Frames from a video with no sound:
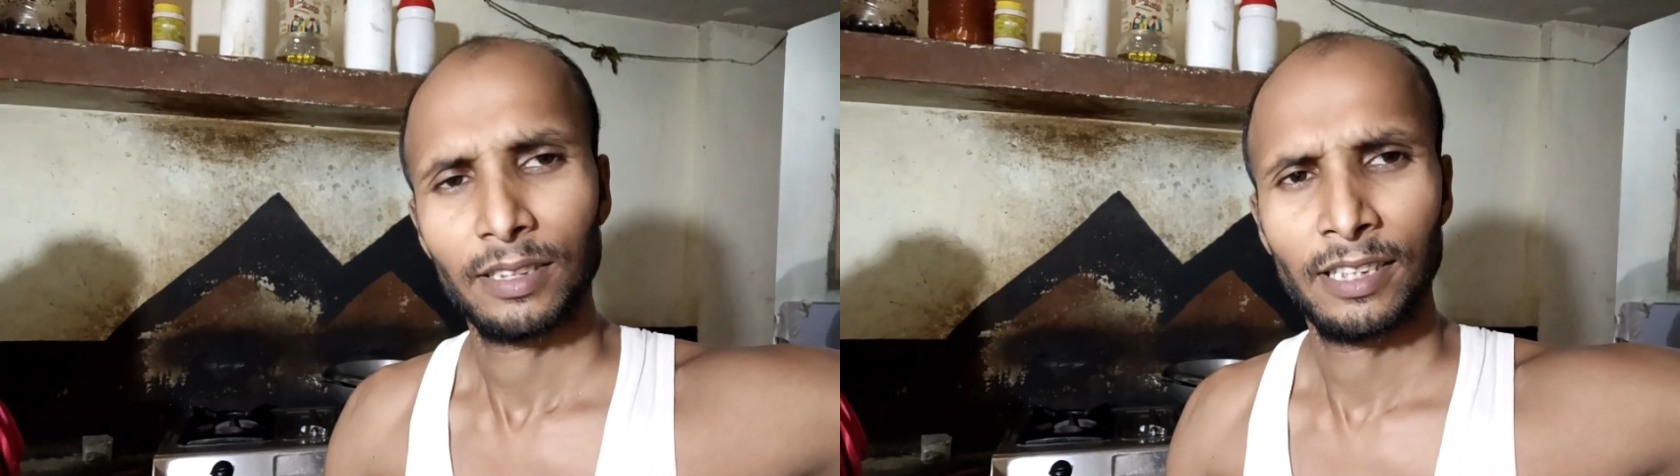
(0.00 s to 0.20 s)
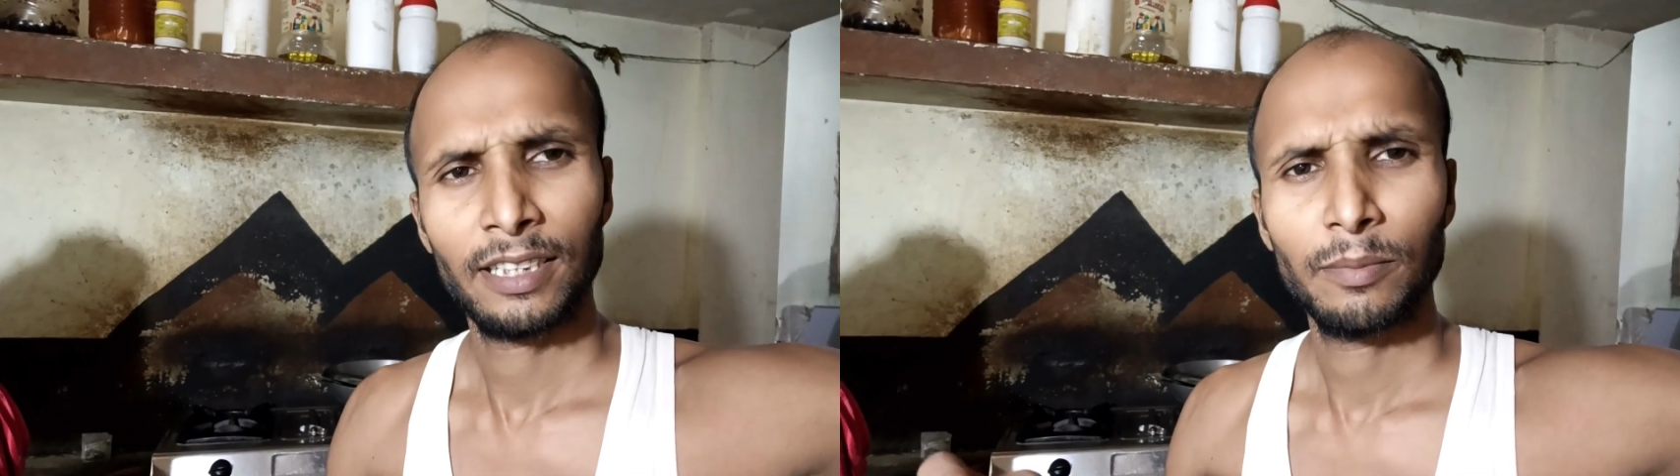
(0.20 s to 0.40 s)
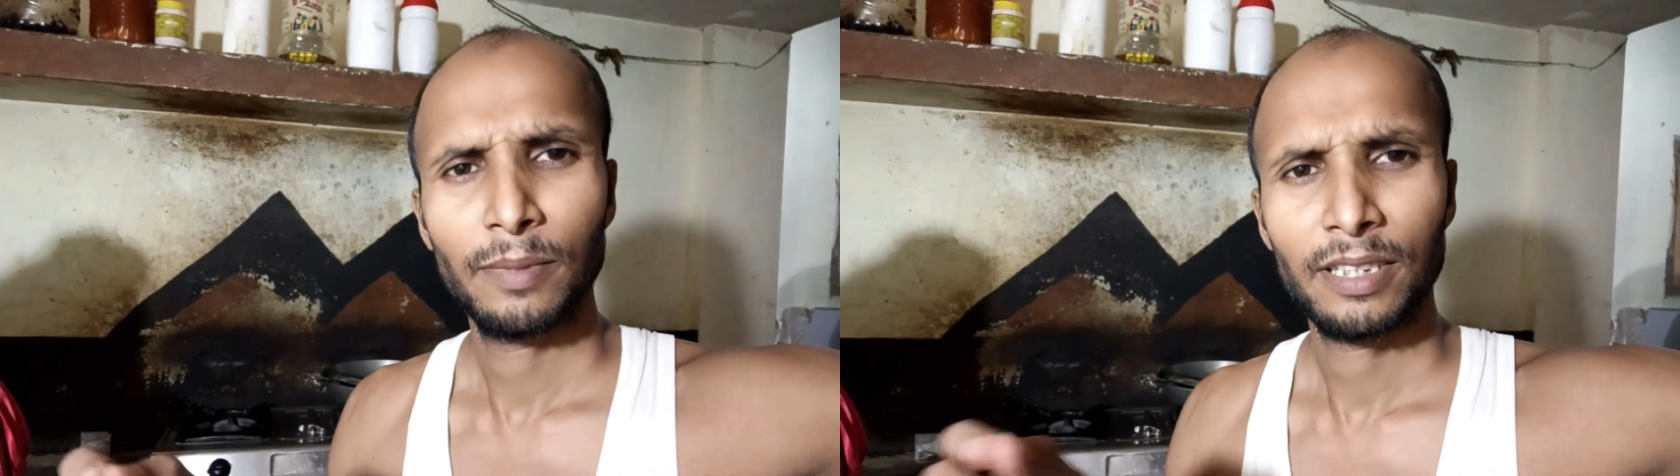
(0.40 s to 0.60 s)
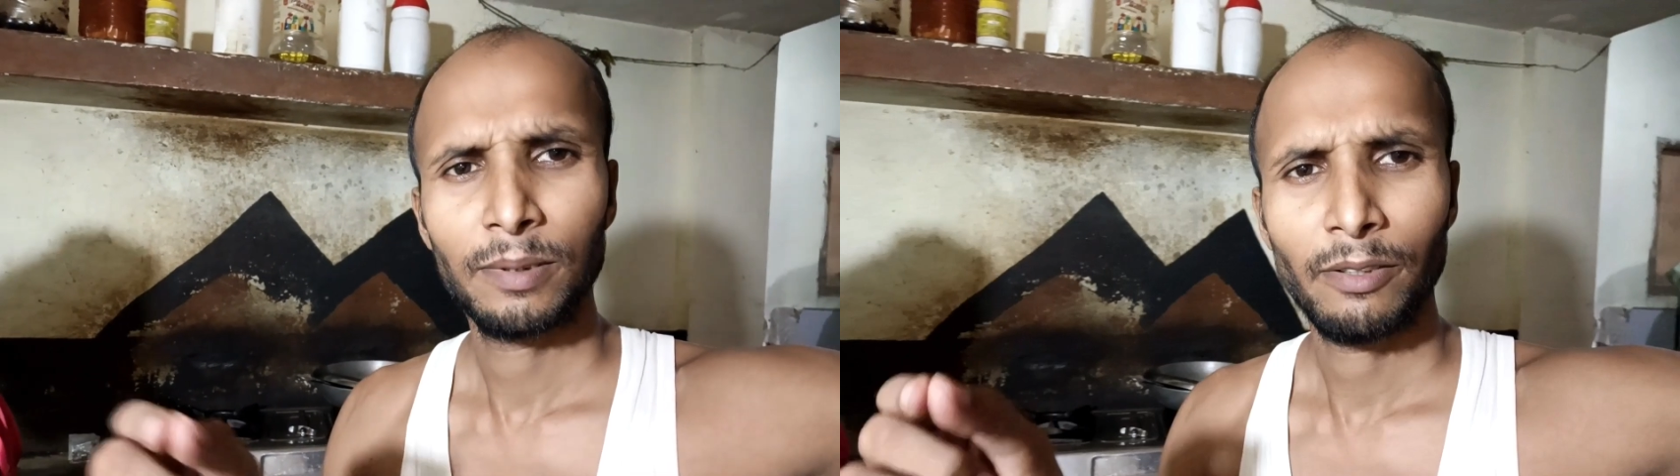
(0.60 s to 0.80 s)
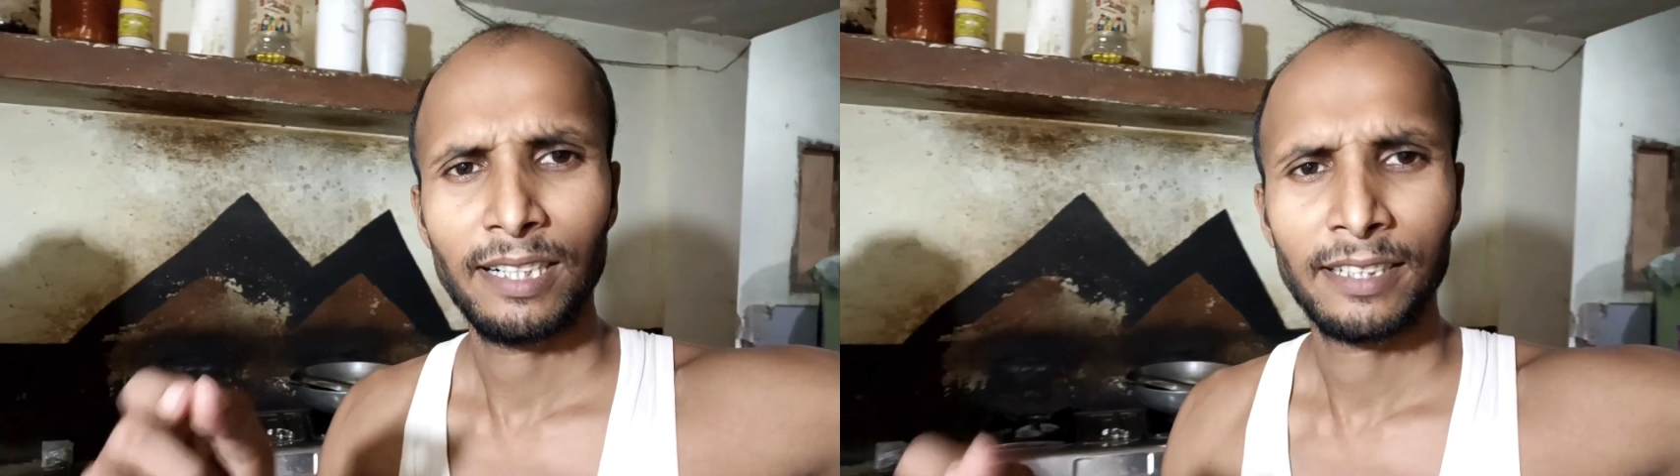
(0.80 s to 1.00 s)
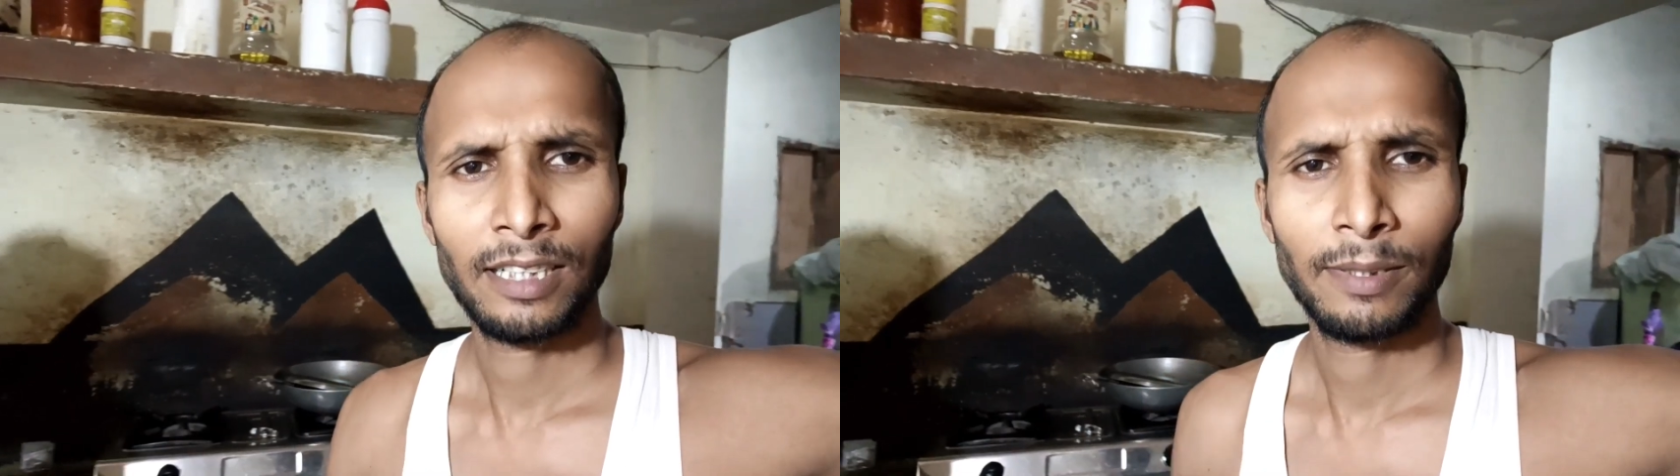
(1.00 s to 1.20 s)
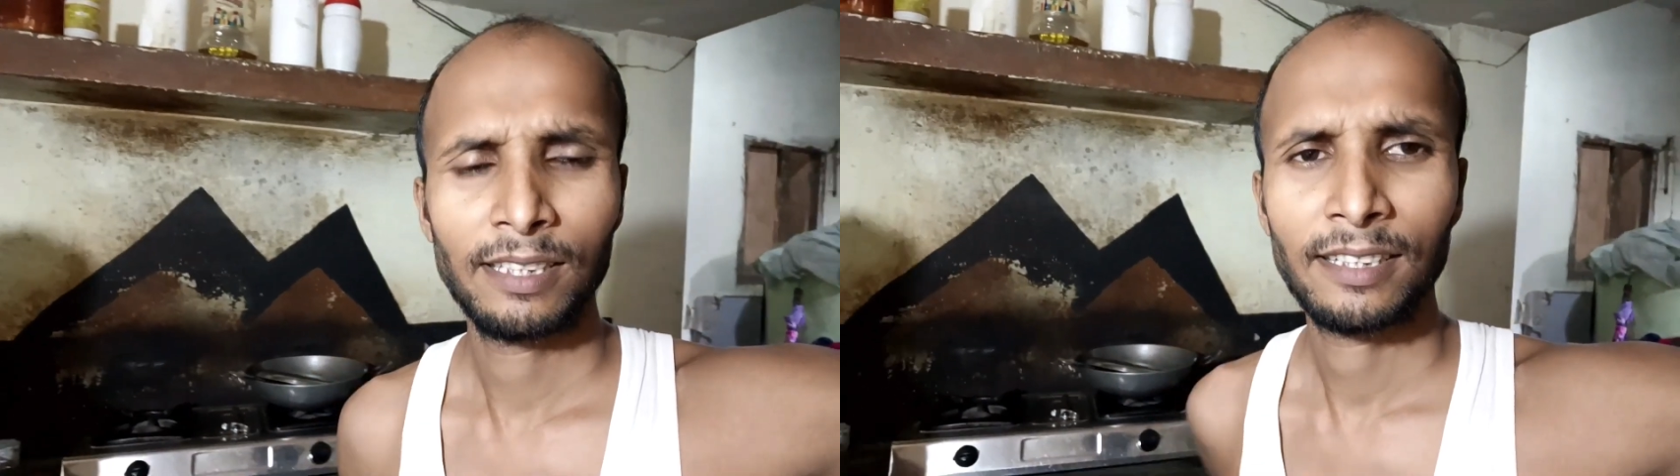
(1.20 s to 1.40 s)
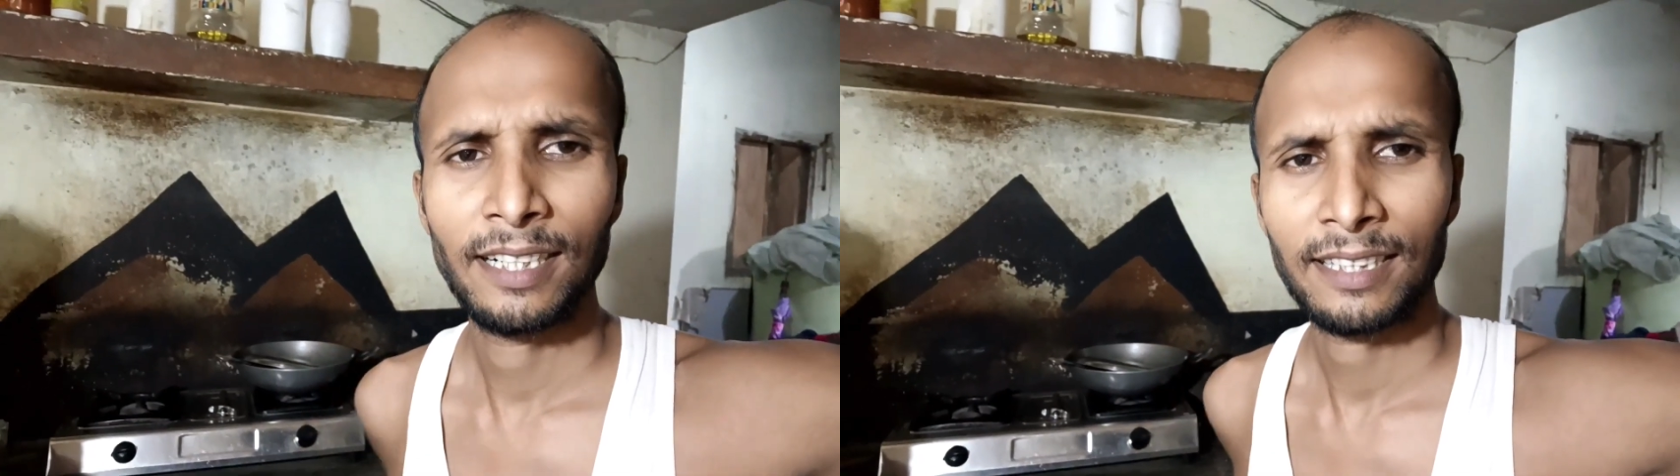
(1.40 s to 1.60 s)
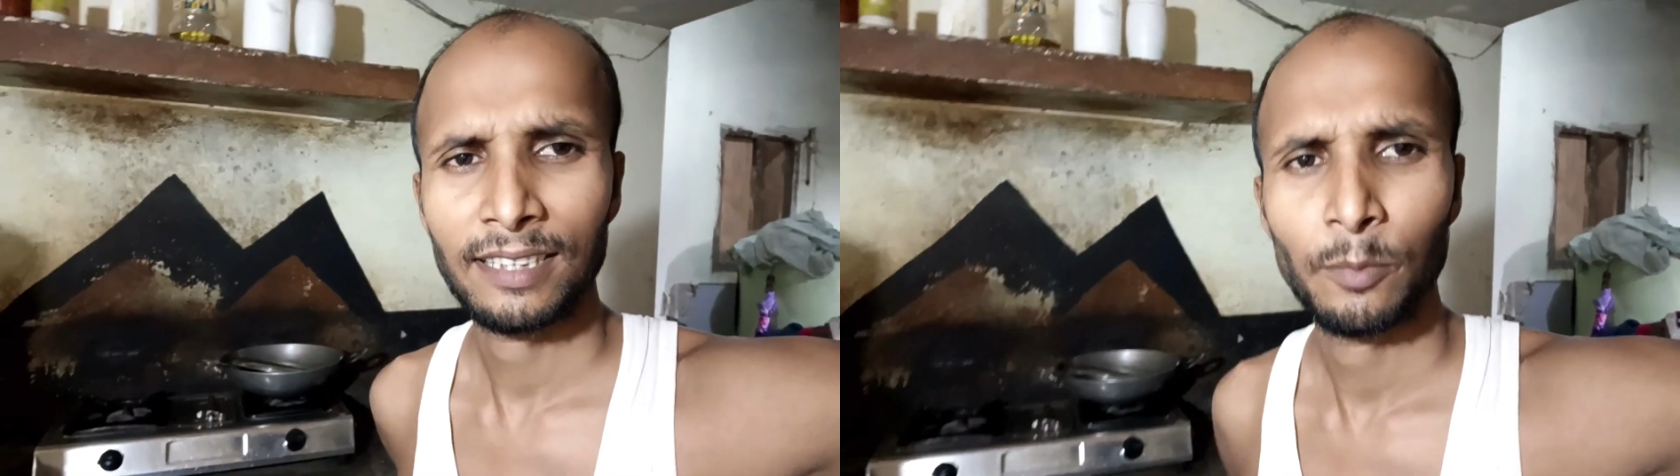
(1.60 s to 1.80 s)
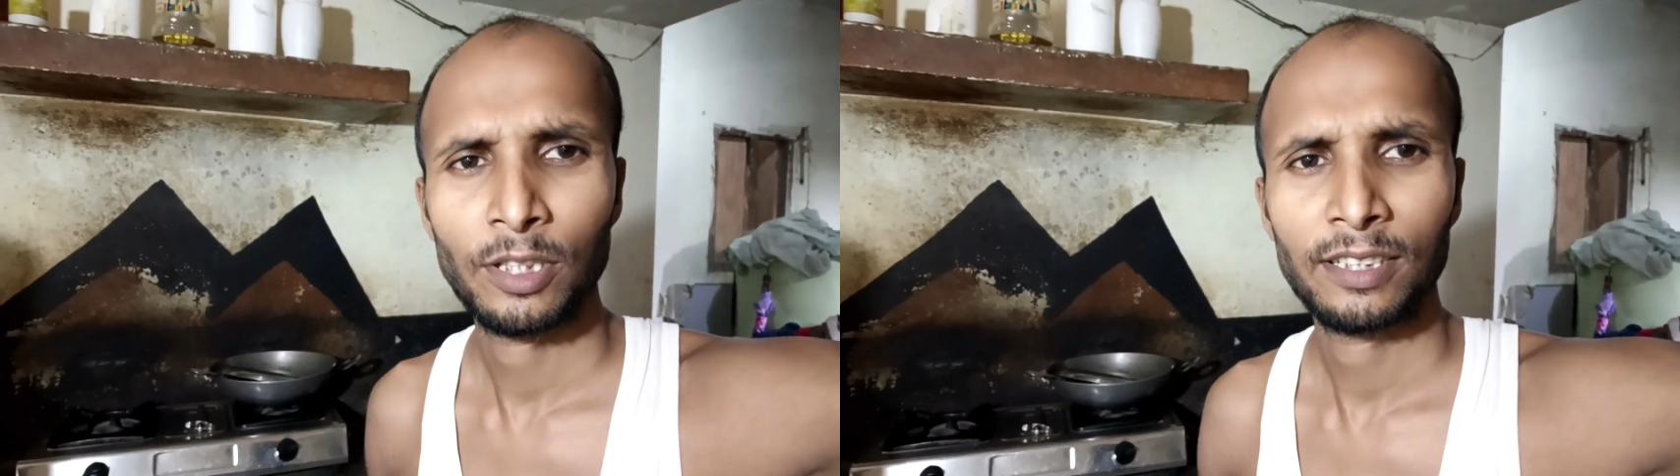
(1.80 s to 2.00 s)
तो अंतिम में जब दवाई लिखी भैल तो डॉक्टर
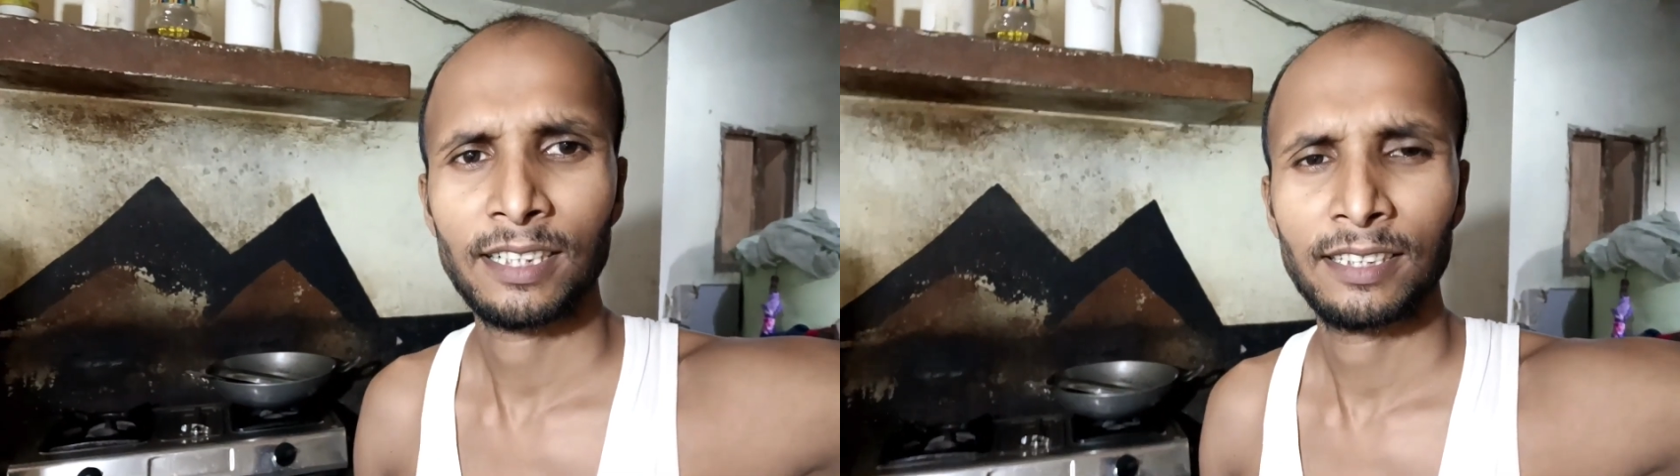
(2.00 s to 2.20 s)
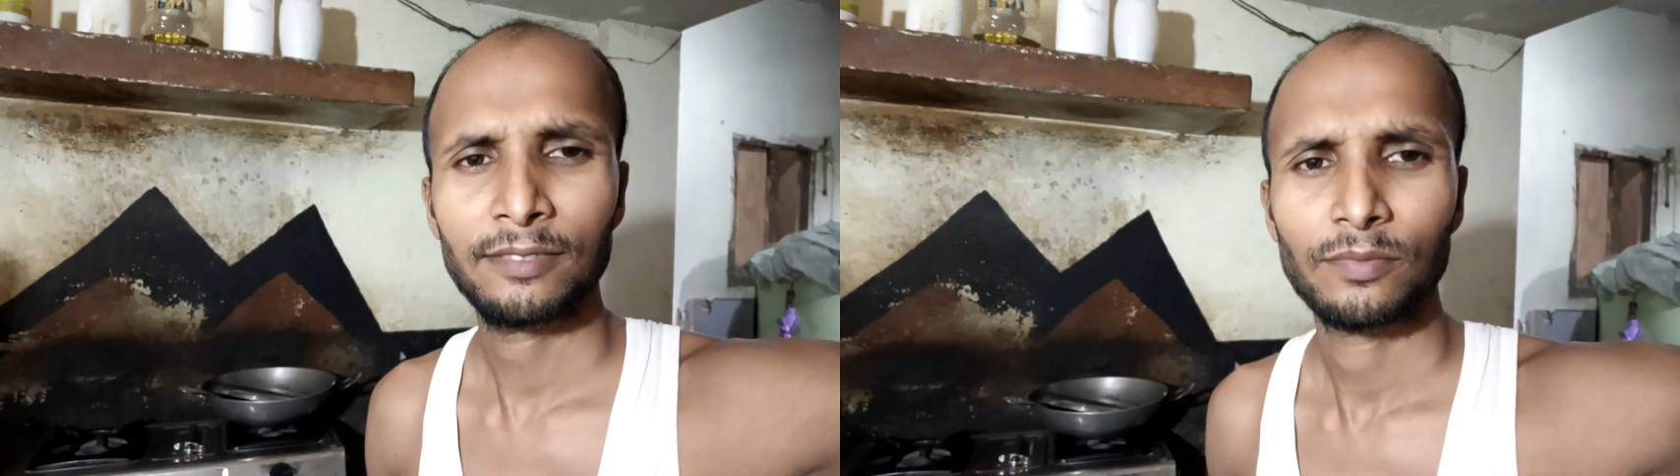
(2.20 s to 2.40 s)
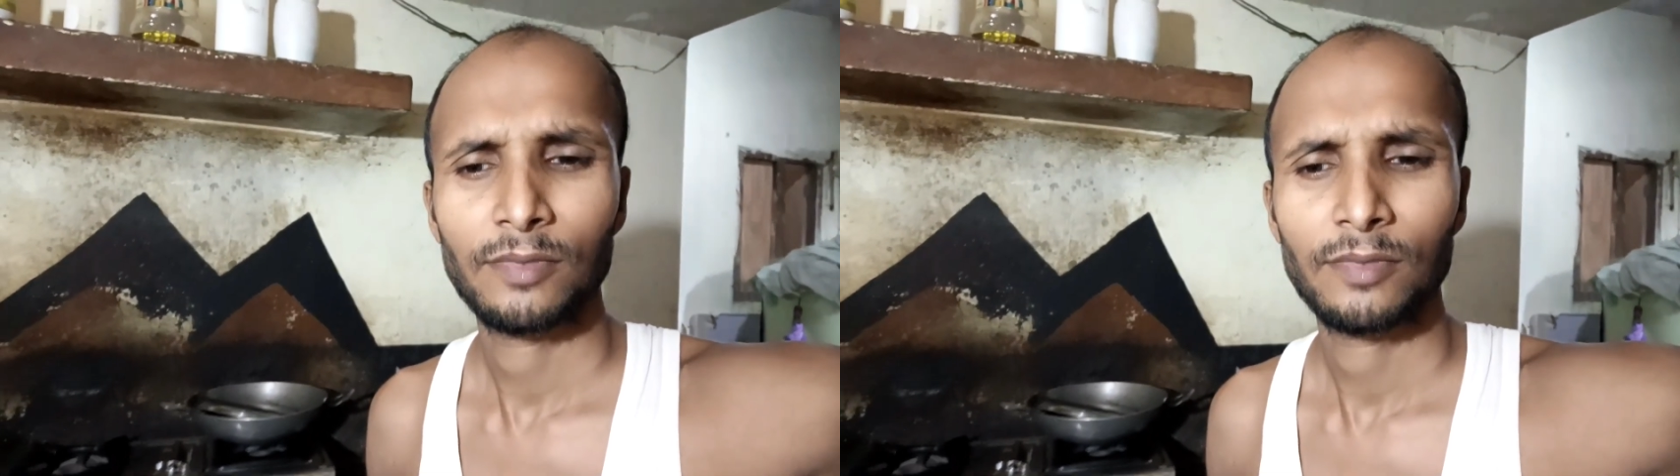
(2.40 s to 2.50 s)
साहब पूछा था